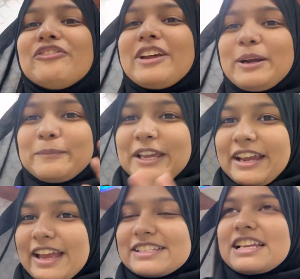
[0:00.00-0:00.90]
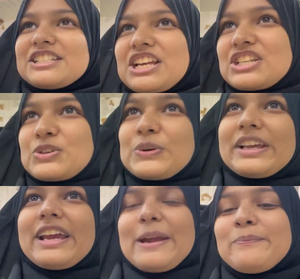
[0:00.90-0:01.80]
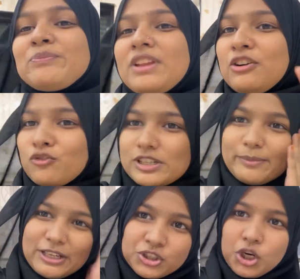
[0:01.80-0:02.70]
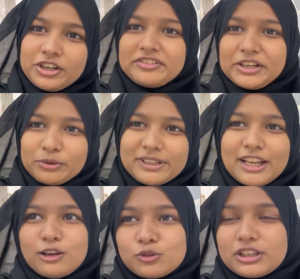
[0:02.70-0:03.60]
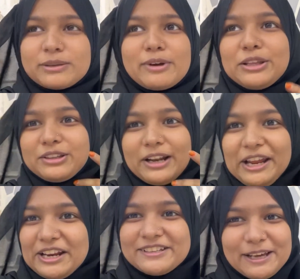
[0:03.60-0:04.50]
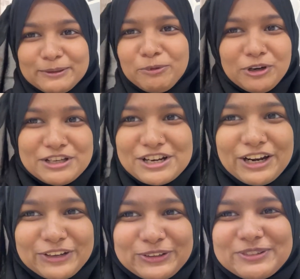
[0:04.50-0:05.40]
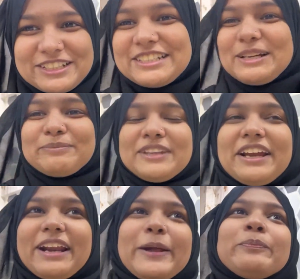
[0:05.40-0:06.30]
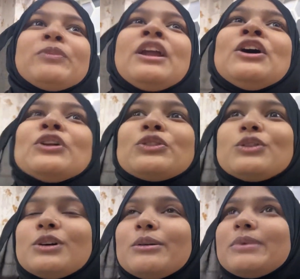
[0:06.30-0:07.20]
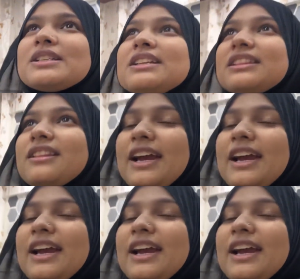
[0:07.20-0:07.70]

फिर अब ये कैसा चेंज हो गया है उसे मैं शॉर्ट वीडियो में डालूँगी मैं इतना एक साथ बोले जा रही हूँ तो मुझे जम नहीं रहा तो बस इतना